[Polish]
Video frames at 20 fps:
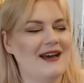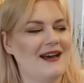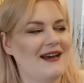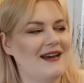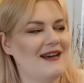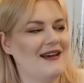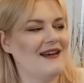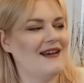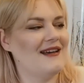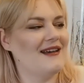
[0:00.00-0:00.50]

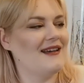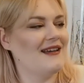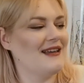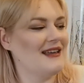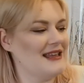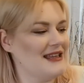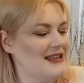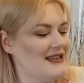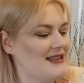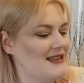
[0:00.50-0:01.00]
E,
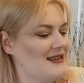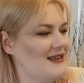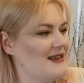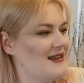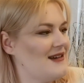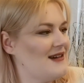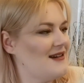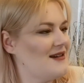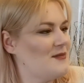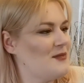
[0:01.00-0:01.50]
I
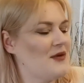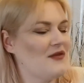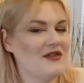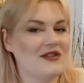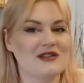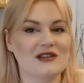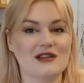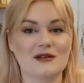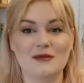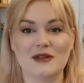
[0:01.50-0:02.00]
e,
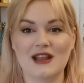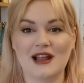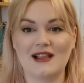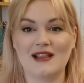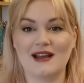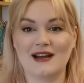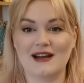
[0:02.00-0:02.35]
powieść kryminalna